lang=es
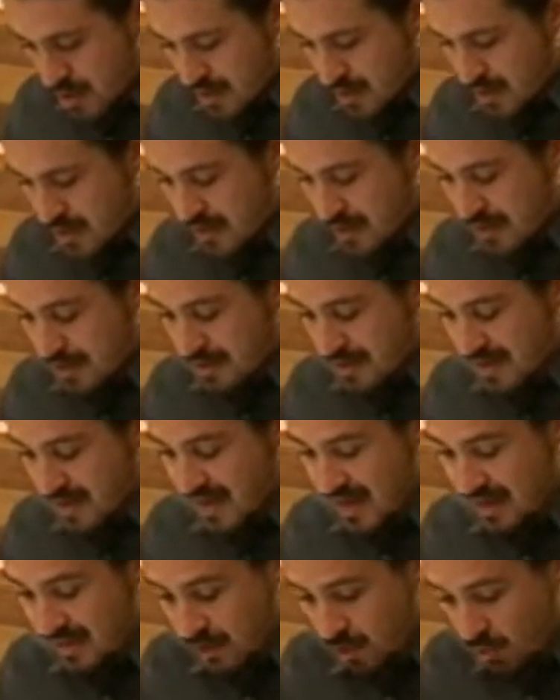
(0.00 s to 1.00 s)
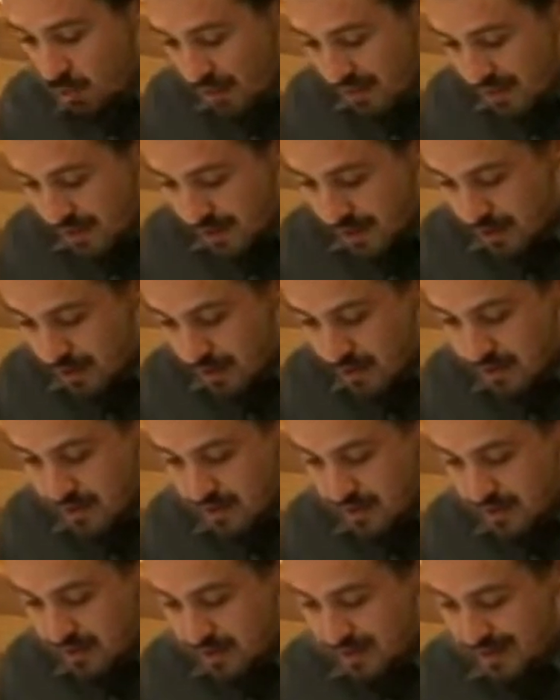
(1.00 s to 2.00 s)
Eh, ¿Ya adecuada
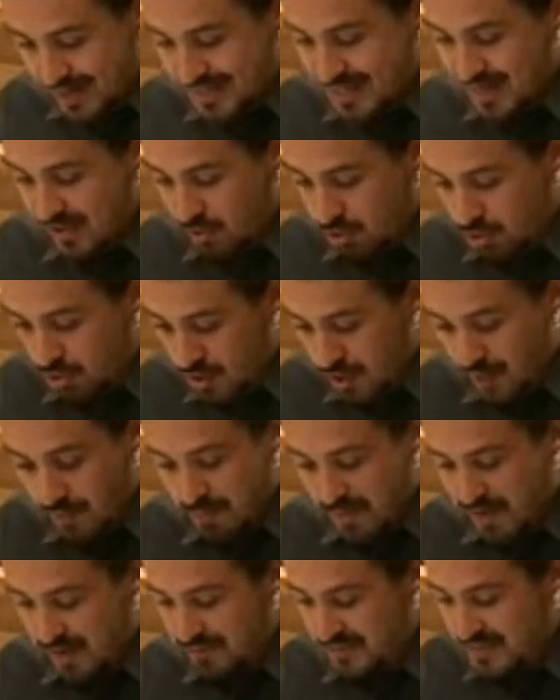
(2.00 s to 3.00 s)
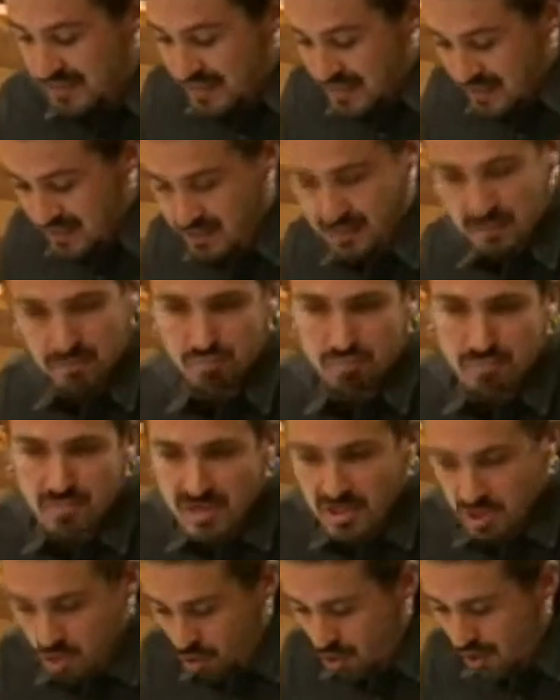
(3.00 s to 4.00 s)
eh, esa zona para visitas
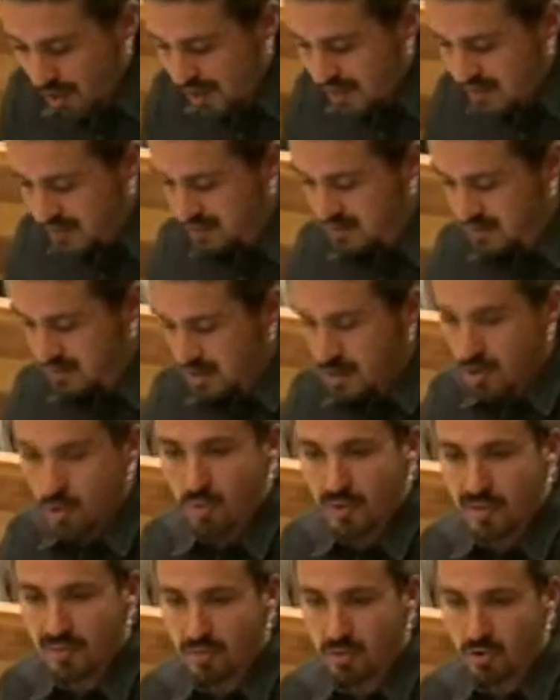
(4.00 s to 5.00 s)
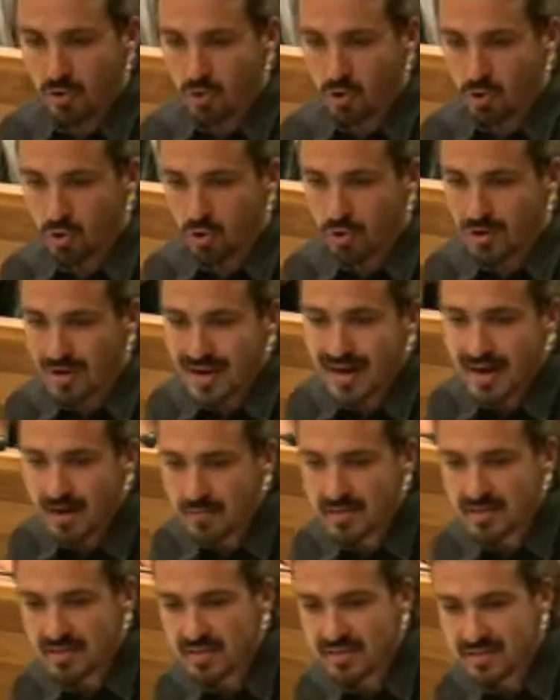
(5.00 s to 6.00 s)
escolares cuando
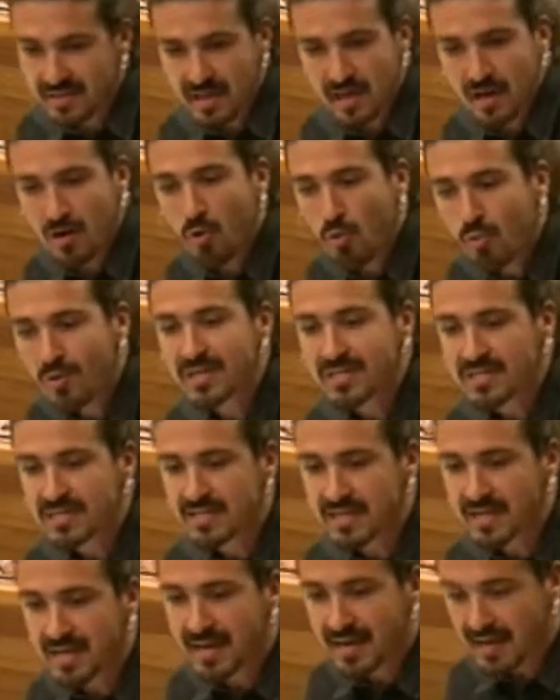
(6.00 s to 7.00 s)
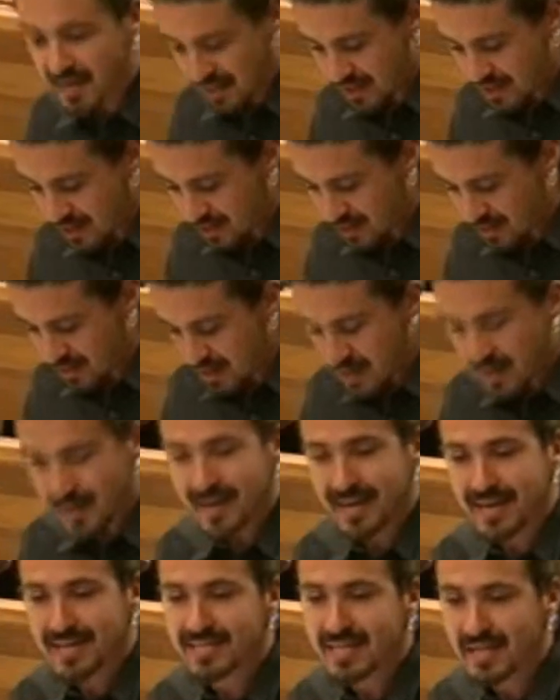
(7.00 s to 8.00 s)
claramente tiene una señal que dice que el
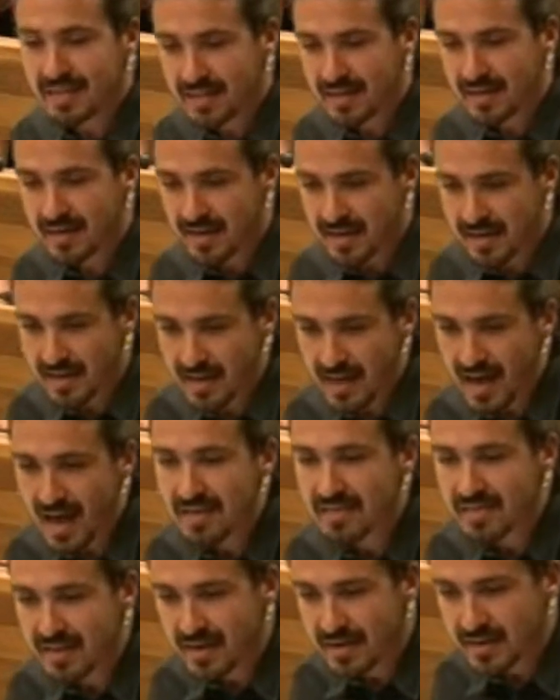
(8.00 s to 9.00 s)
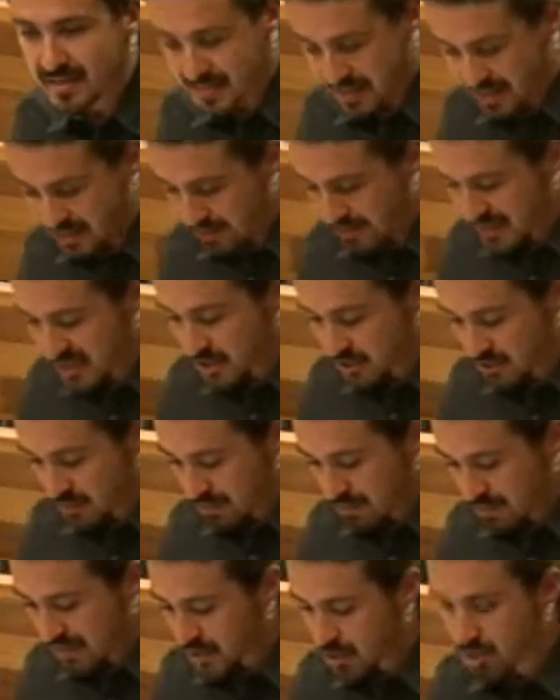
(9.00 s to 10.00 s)
que se acerca ahí, acércase
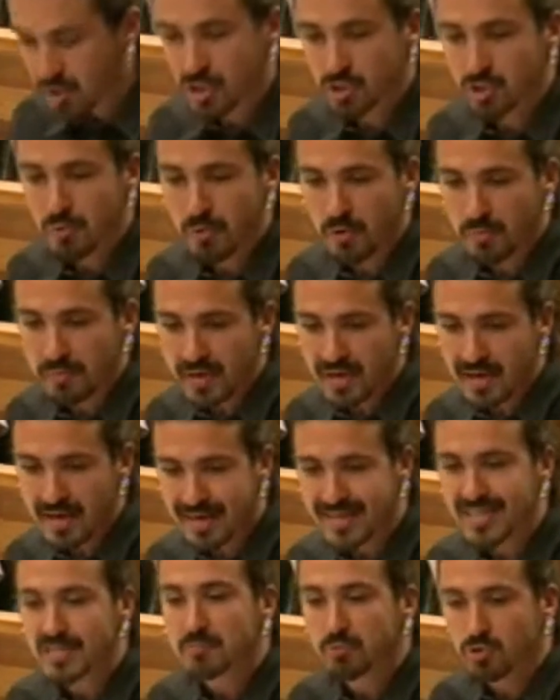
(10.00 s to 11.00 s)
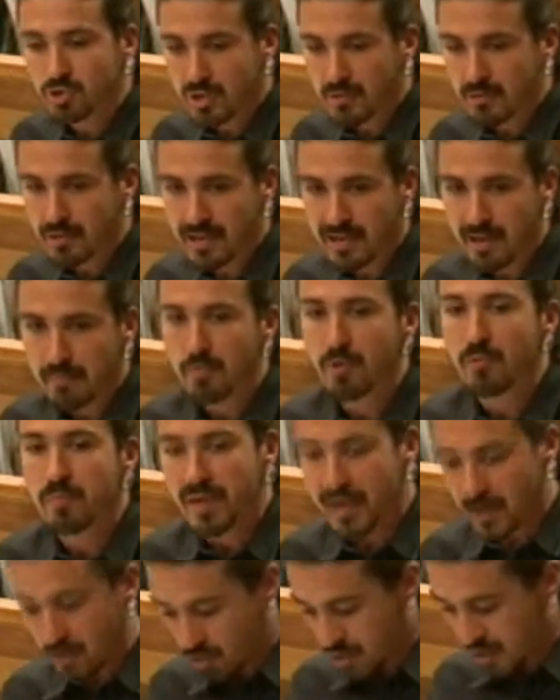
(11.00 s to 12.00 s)
bajo, la su propia responsabilidad por el
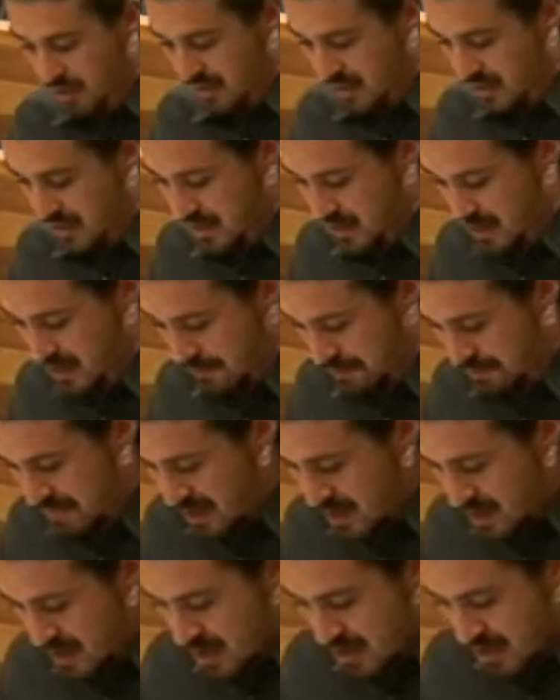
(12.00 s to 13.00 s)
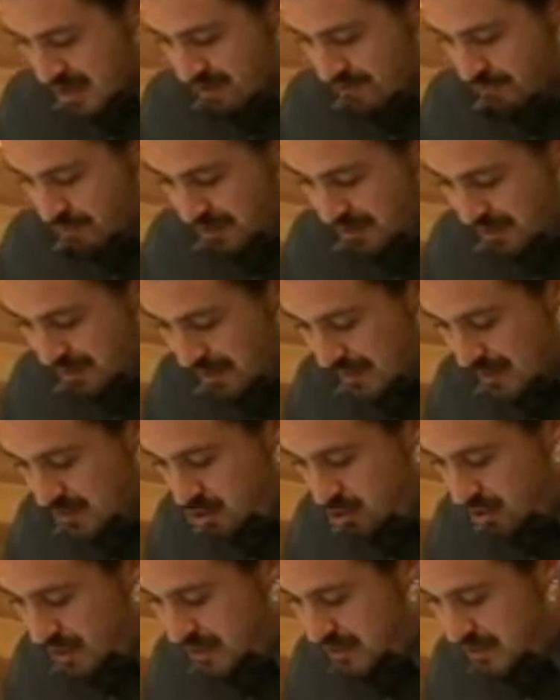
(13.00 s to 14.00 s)
peligro que entraña la fuerza de las
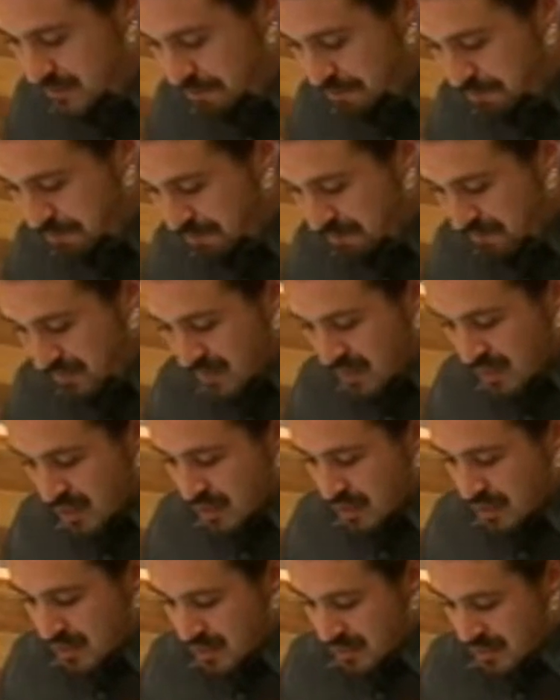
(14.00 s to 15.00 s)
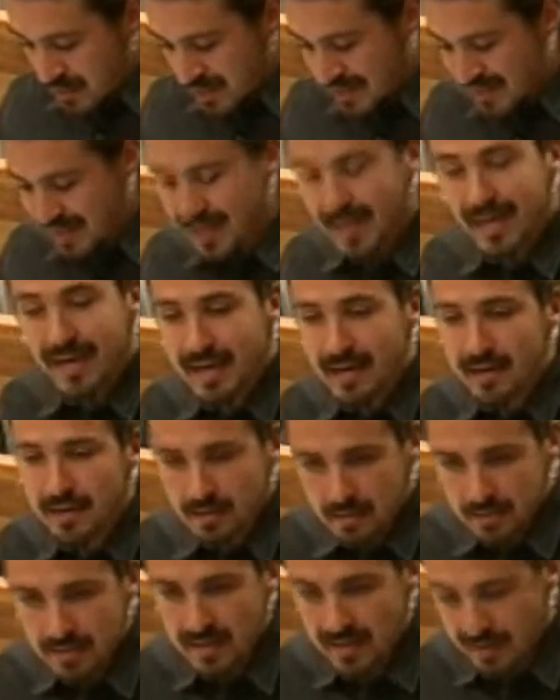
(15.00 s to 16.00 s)
olas. ¿Y es
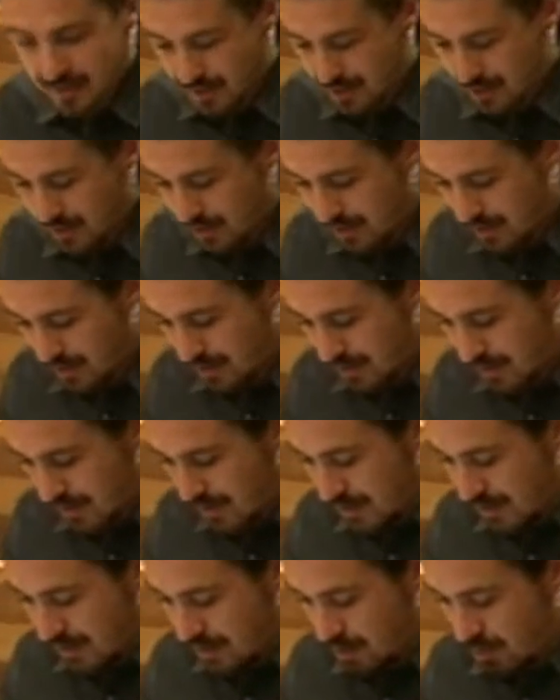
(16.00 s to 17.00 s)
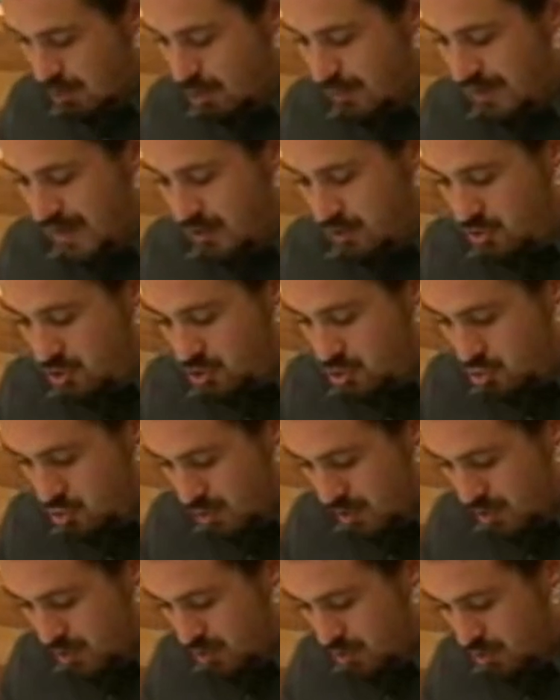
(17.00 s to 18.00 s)
legal el, volver a
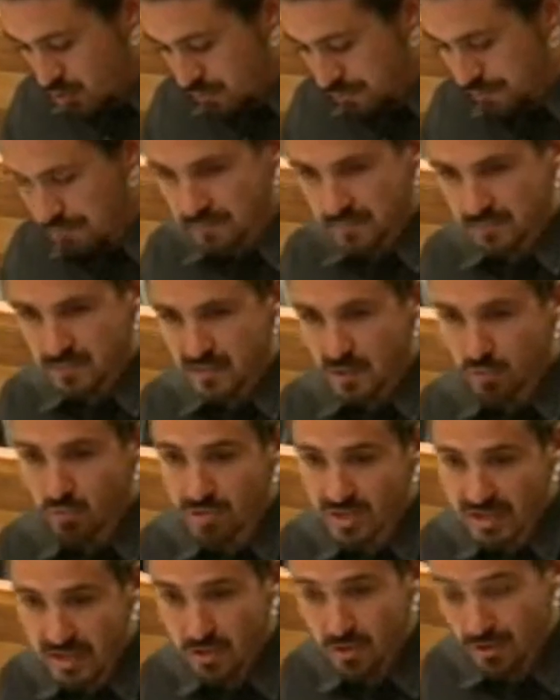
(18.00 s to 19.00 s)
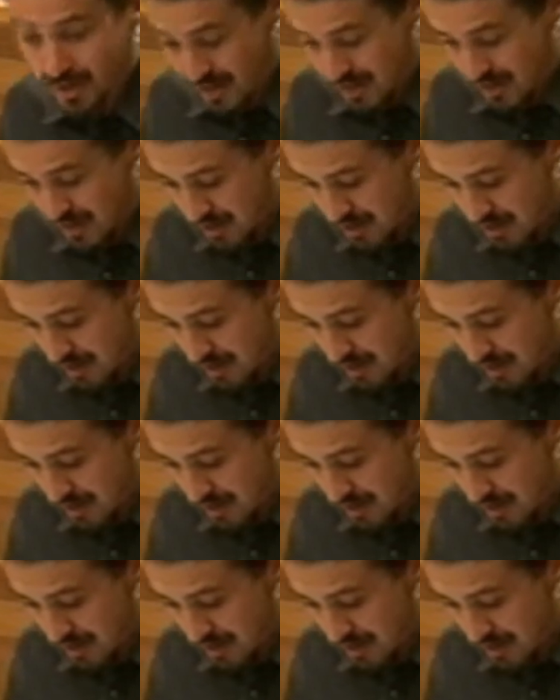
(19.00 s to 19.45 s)
construirlo en un terreno que, que